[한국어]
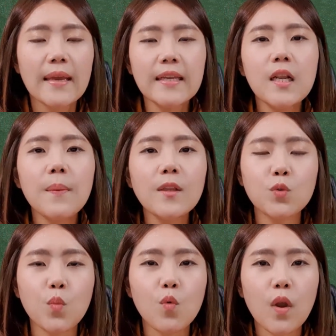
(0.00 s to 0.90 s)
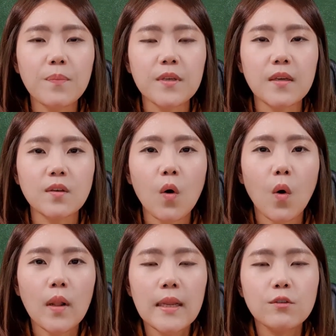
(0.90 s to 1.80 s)
일반 종목에 비해서
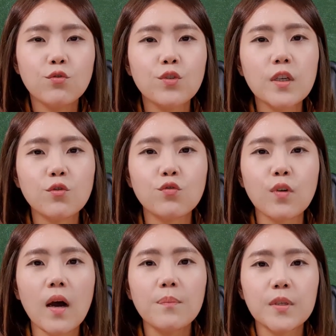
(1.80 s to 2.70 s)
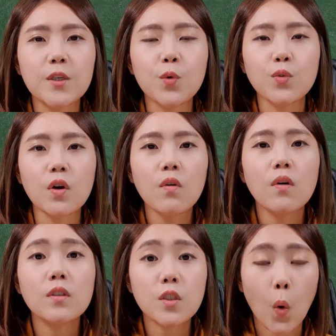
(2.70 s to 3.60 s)
주식수가 비교적
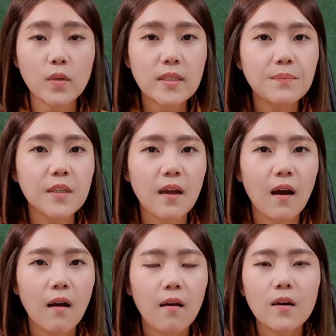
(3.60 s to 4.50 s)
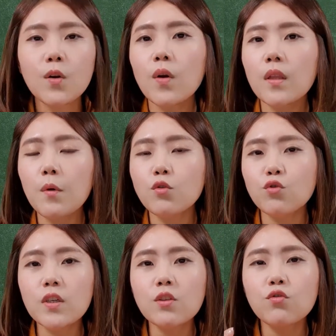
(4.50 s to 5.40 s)
적습니다. 그렇게 되면
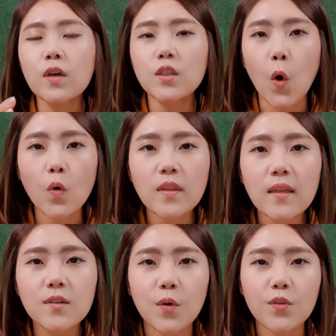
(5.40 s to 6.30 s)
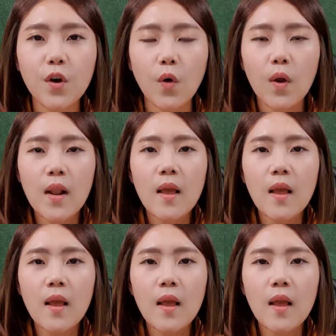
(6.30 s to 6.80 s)
주식 수가 적다는 건요.